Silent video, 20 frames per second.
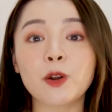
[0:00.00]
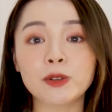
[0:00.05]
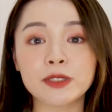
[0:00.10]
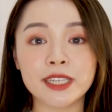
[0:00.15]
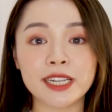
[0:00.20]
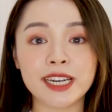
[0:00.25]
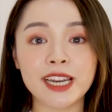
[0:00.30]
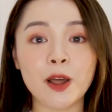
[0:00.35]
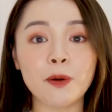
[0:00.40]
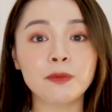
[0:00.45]
lỗ
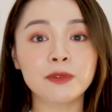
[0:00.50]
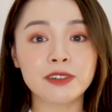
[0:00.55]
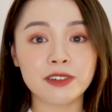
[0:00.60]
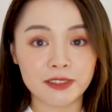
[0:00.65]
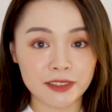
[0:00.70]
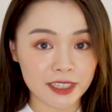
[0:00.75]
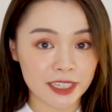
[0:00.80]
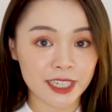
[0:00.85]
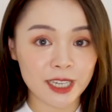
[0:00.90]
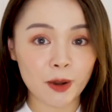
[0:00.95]
chân lông
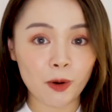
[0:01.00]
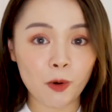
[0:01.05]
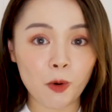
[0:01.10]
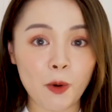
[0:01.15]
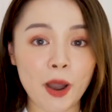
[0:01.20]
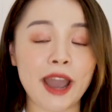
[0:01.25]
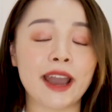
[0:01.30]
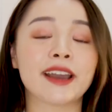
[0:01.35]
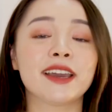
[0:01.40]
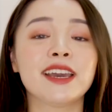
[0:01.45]
cực kỳ hiệu
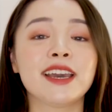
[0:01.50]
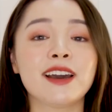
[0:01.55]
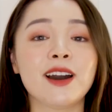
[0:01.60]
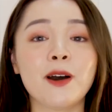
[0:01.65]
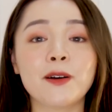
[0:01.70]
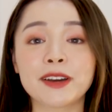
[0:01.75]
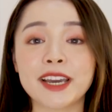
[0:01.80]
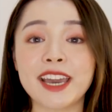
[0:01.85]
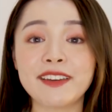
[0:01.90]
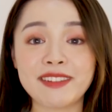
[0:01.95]
quả.
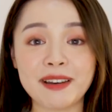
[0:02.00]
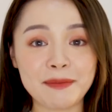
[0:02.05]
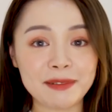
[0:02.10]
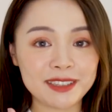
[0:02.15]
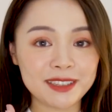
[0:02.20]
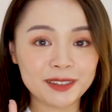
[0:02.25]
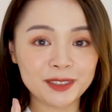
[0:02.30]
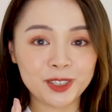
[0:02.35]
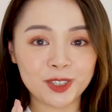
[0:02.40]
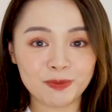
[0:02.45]
Ok, và
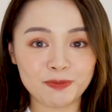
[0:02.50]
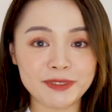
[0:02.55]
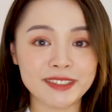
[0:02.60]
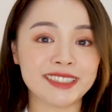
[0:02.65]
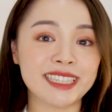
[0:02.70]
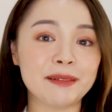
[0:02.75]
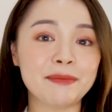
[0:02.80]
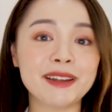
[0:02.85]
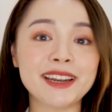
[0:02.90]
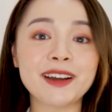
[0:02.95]
bây giờ chúng mình
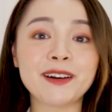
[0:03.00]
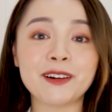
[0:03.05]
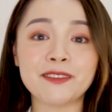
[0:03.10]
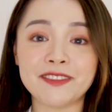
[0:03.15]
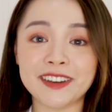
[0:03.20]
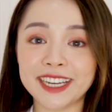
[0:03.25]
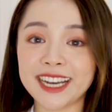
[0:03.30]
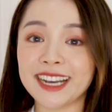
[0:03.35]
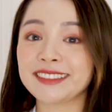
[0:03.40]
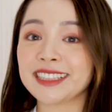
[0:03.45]
sẽ bắt đầu
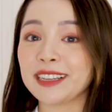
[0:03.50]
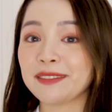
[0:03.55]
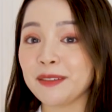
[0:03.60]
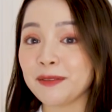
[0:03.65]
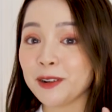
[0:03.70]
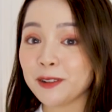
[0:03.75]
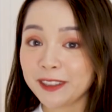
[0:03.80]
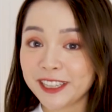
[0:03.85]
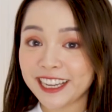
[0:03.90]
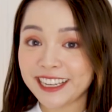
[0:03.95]
với cả sản
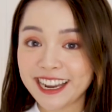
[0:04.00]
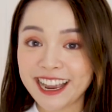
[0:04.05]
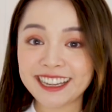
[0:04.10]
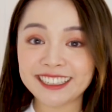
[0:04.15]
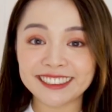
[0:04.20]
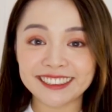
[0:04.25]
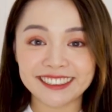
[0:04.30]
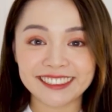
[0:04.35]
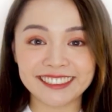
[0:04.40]
phẩm đầu tiên nhé.